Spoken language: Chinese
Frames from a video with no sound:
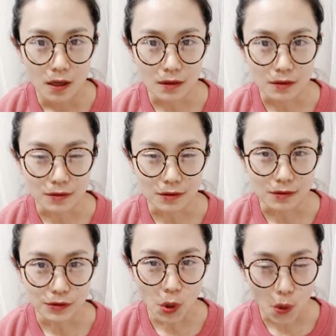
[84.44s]

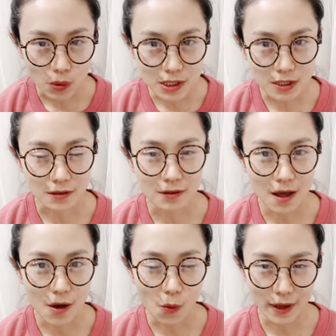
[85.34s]
嗯，同时呢，
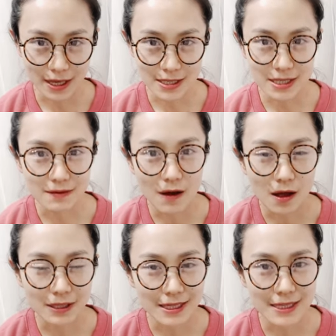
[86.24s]
我也希
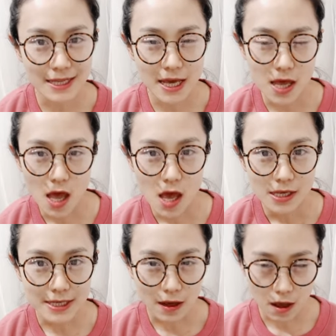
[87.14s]
望那些
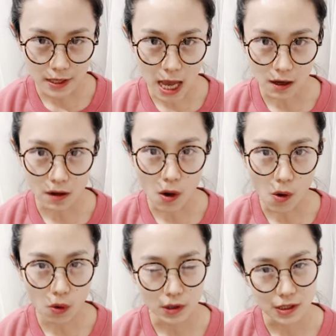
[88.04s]
想要养狗
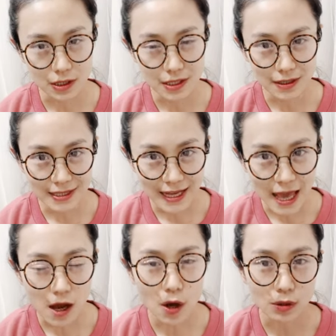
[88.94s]
或者是正在
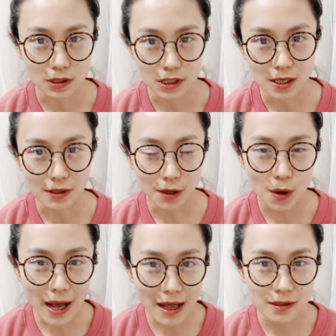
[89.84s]
养狗的人能
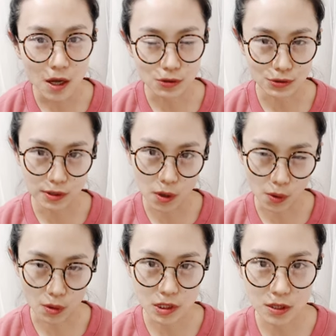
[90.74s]
够看到，就是狗
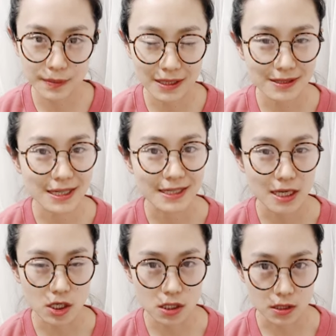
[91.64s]
狗生病这一
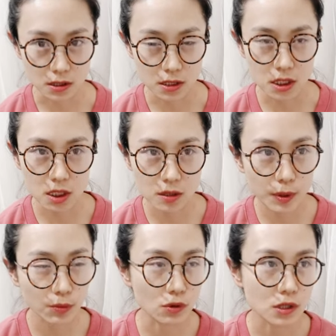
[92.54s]
件事情，其实
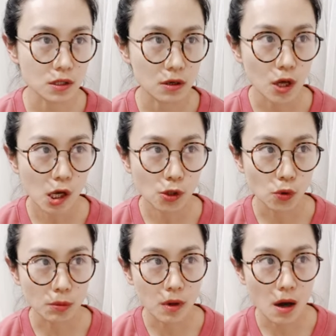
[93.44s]
并不是
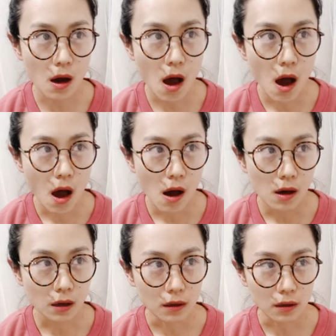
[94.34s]
多么。
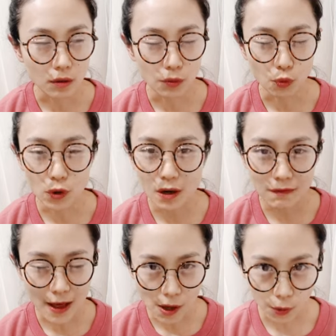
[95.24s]
呃，无可
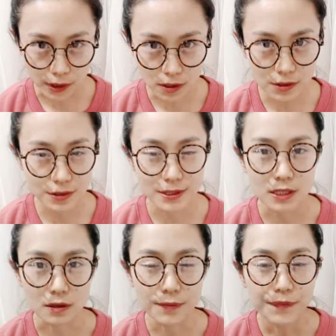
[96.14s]
挽回的事情。